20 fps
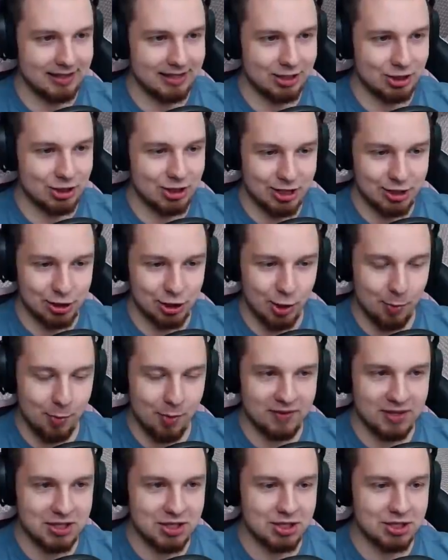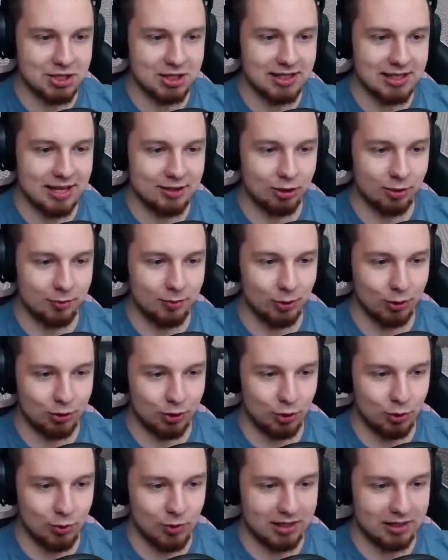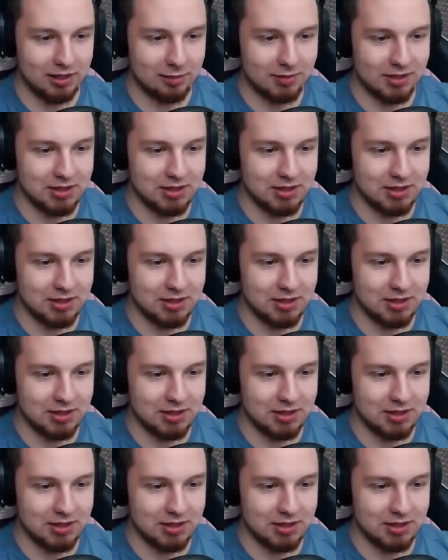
i ciężko powiedzieć ile to było dokładnie.